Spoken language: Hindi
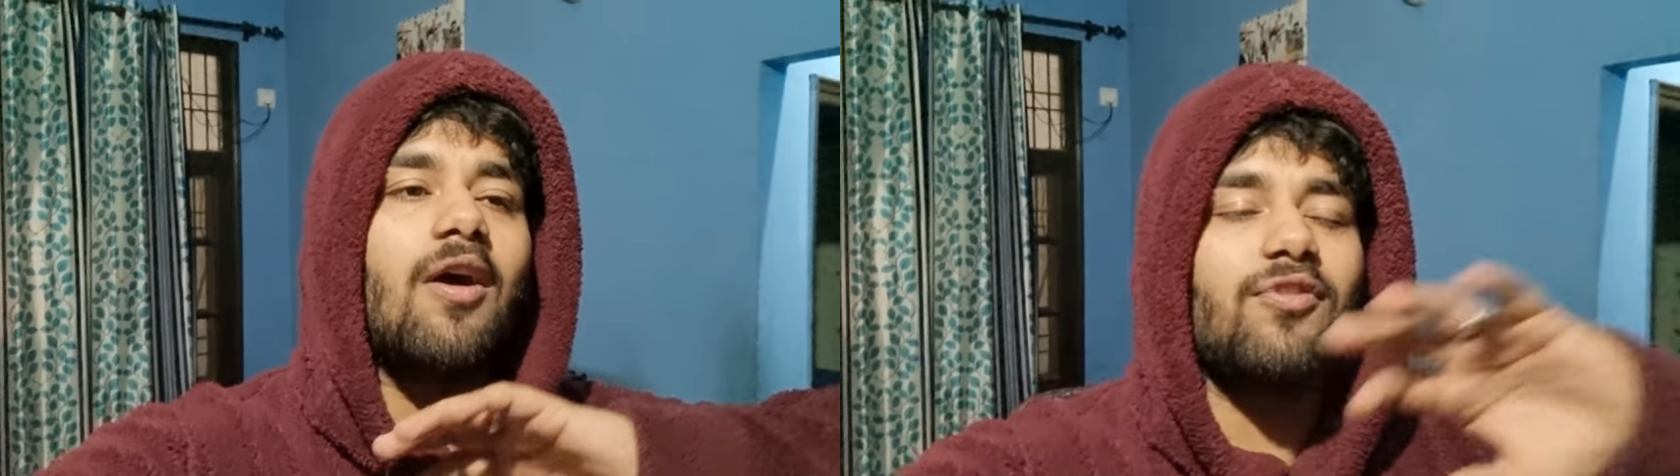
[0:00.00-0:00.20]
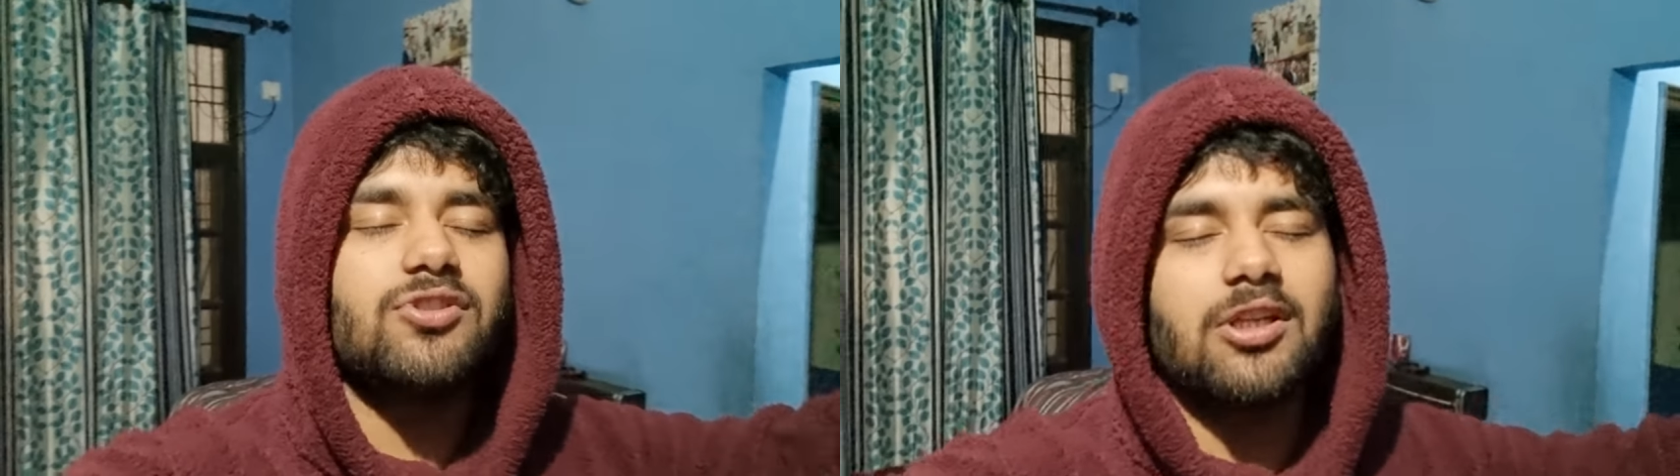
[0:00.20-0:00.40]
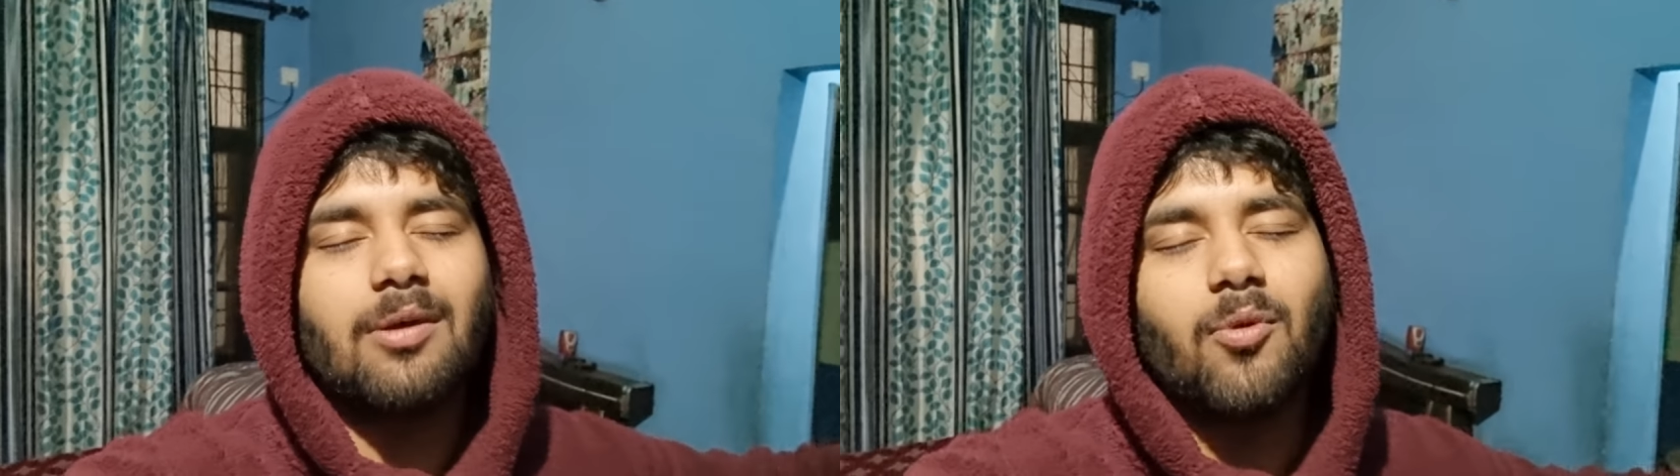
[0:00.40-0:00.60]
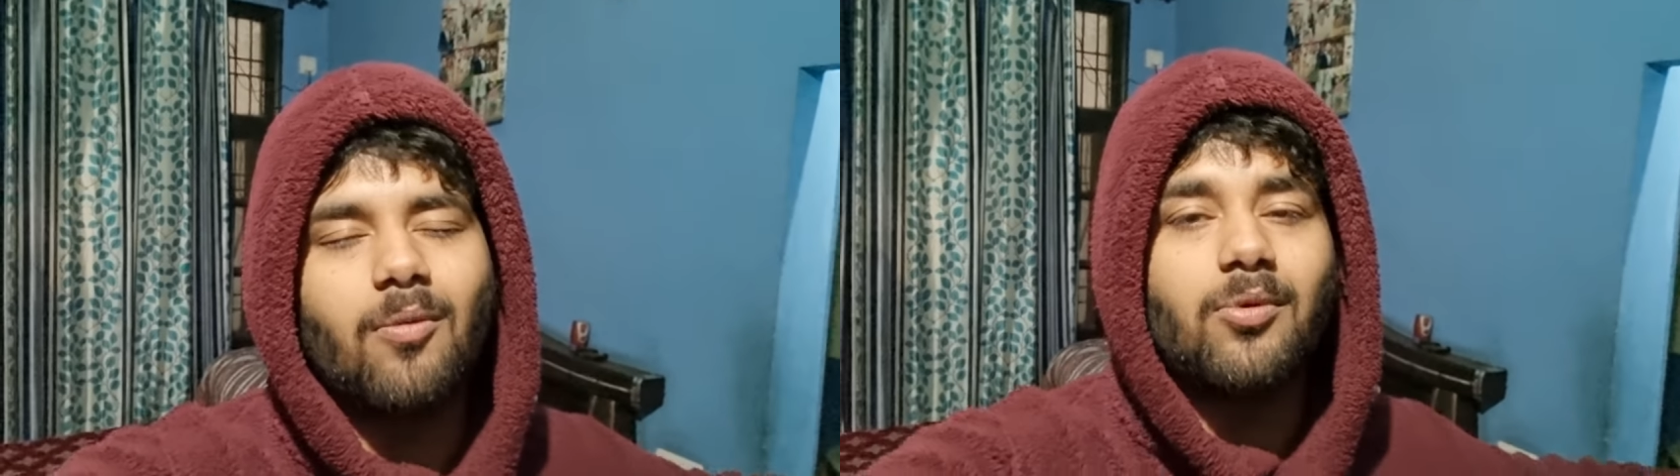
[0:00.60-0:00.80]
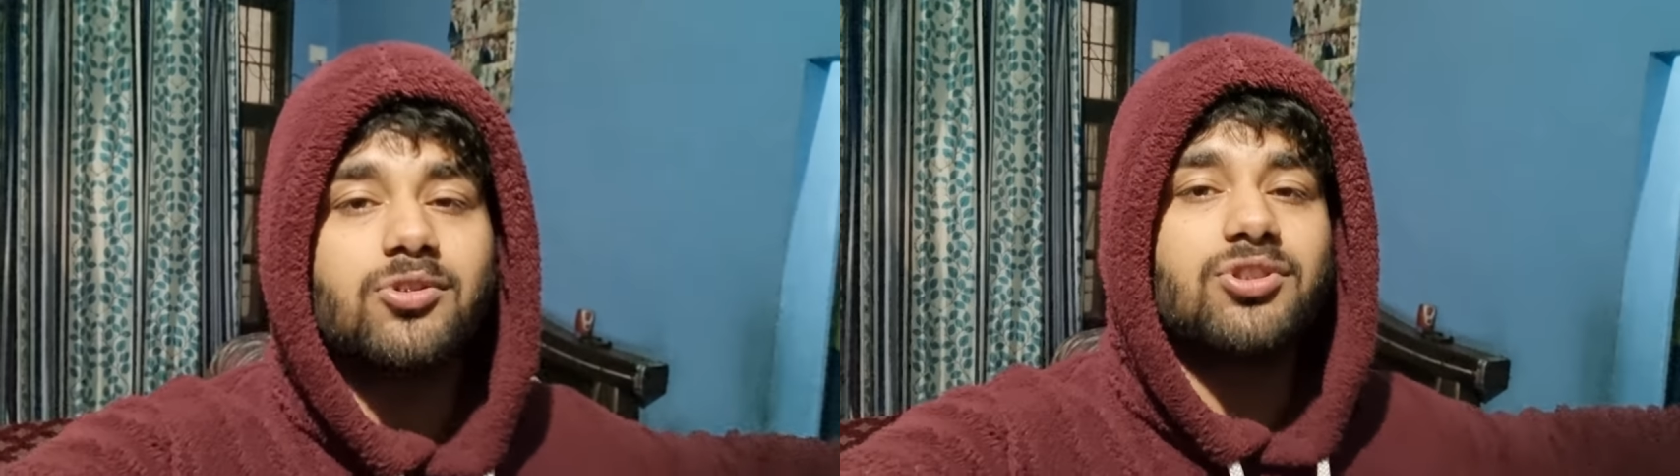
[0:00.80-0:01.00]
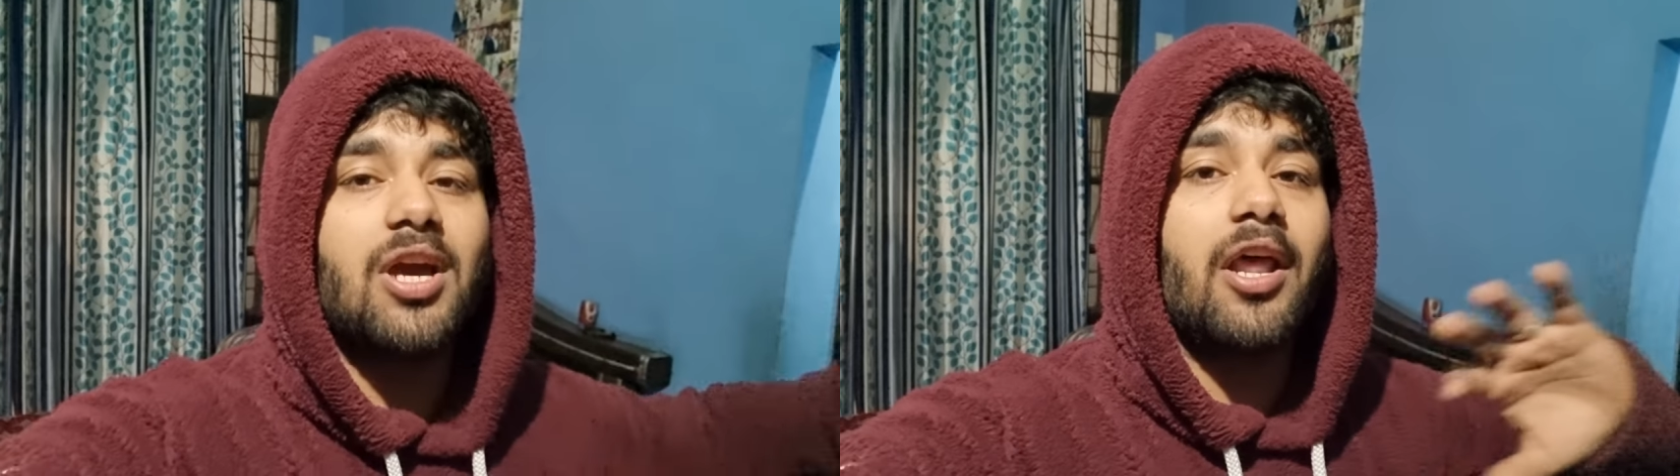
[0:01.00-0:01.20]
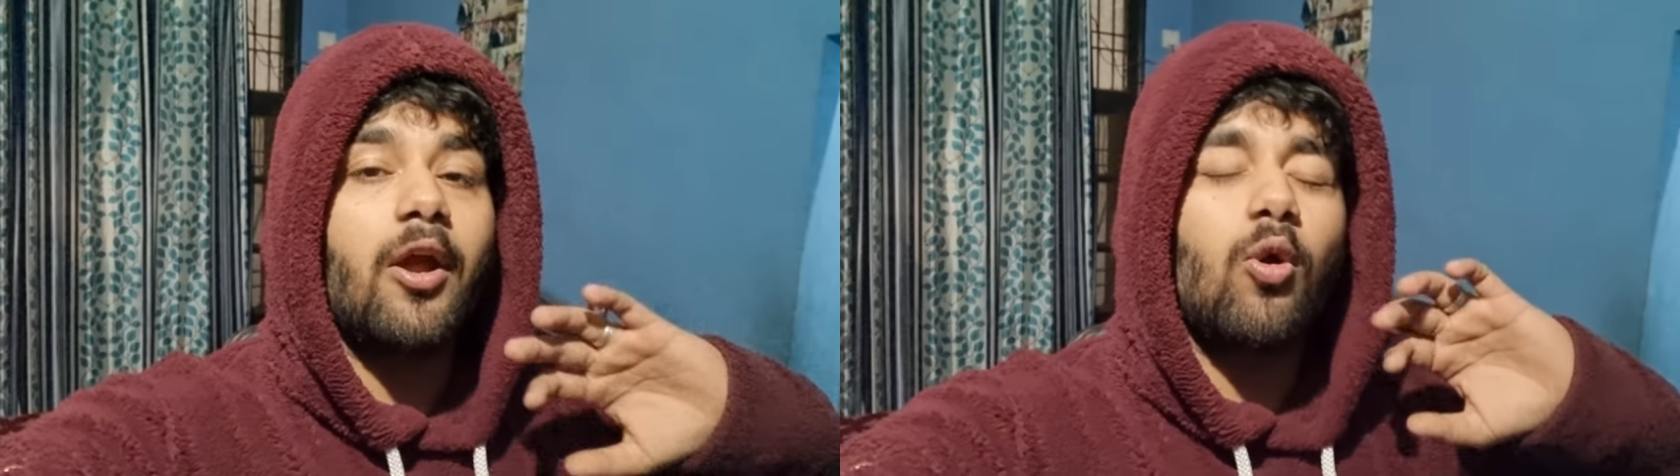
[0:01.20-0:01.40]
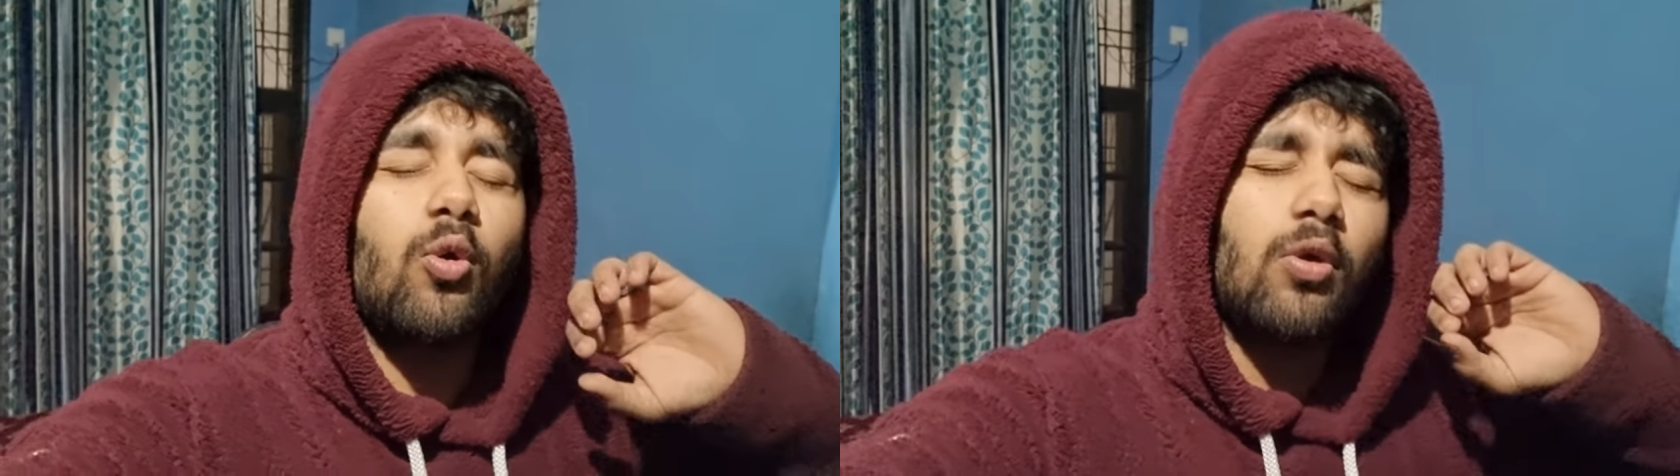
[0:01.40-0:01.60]
काफ़ी ज़्यादा मोमोज तैयार
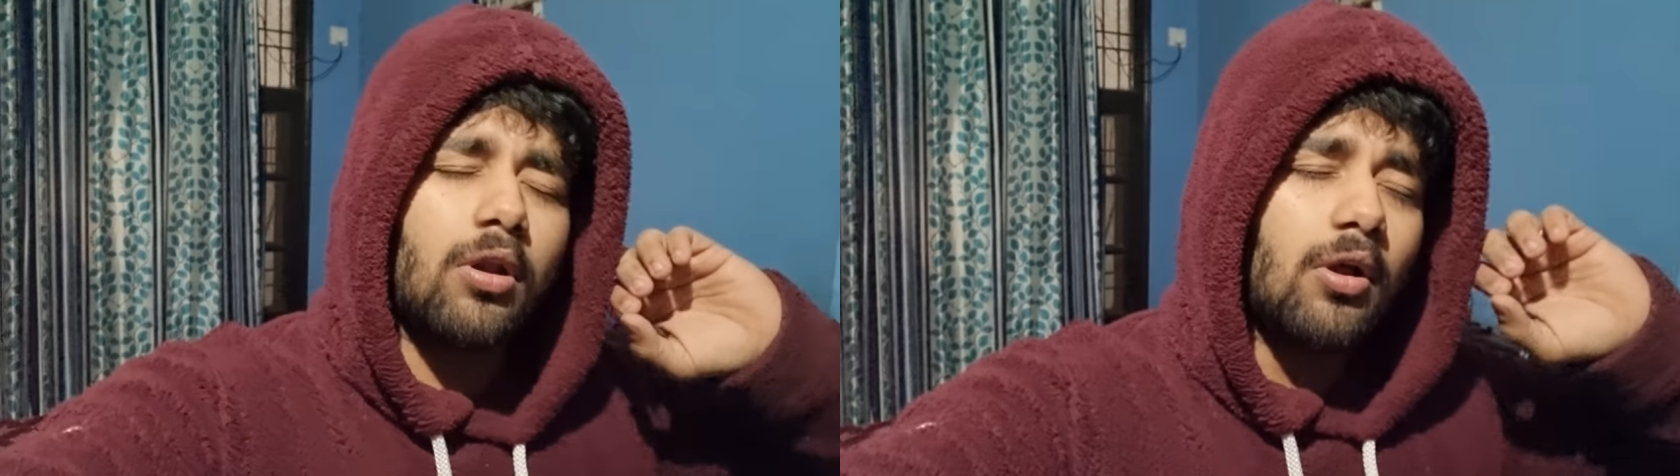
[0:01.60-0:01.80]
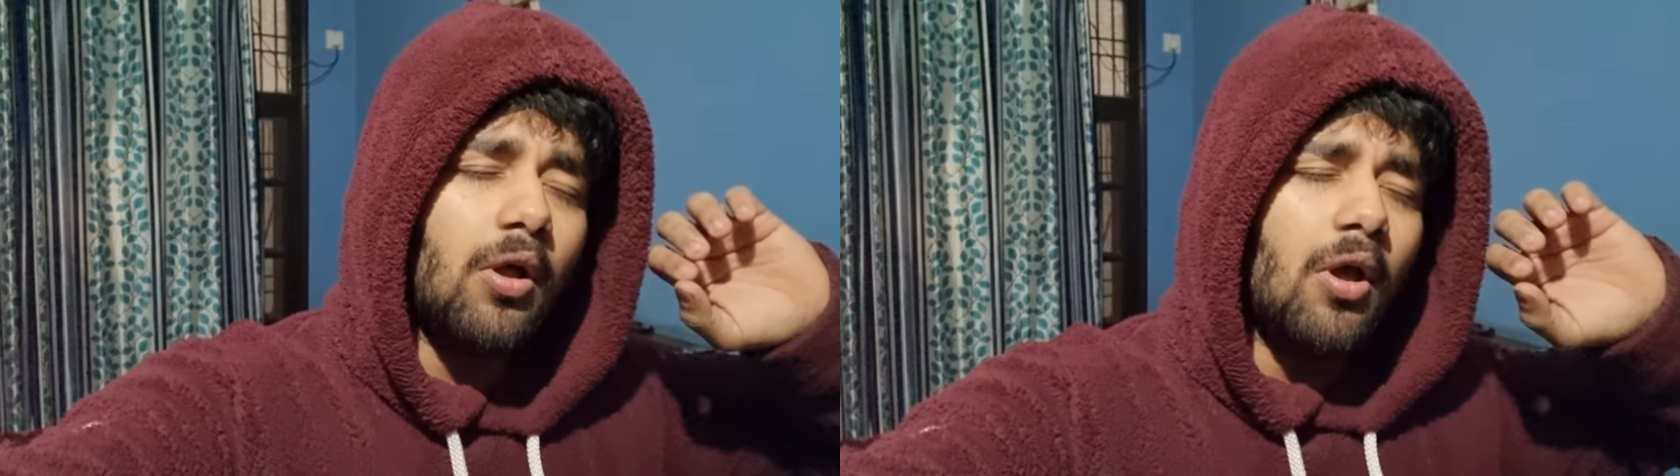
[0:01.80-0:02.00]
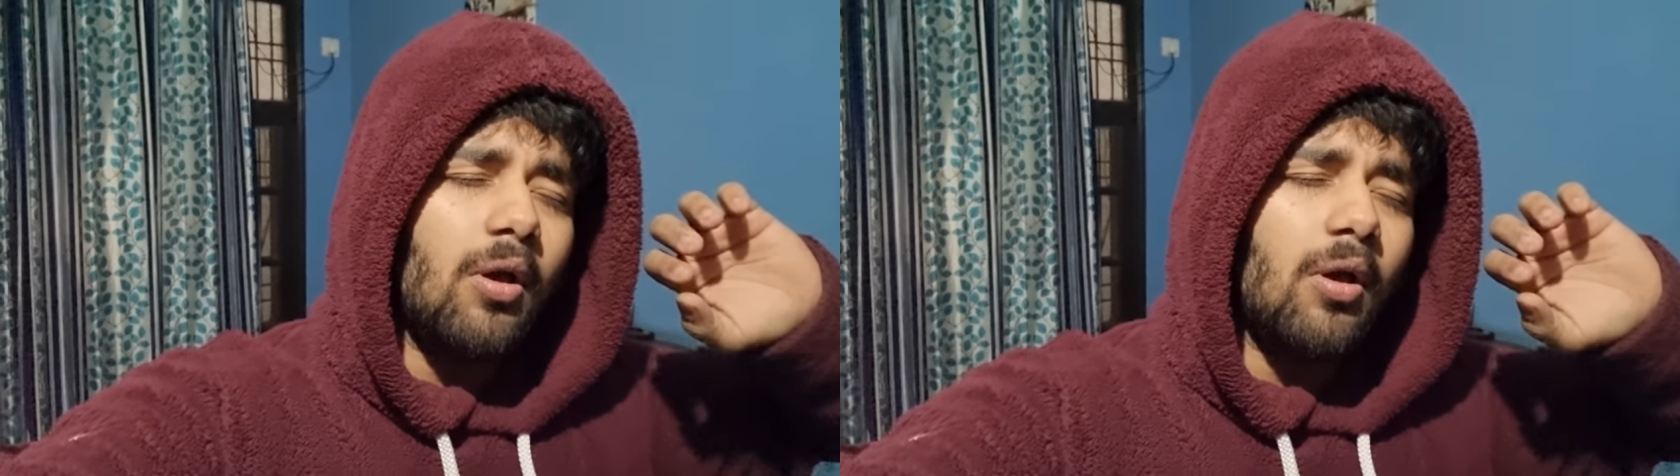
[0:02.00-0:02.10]
है और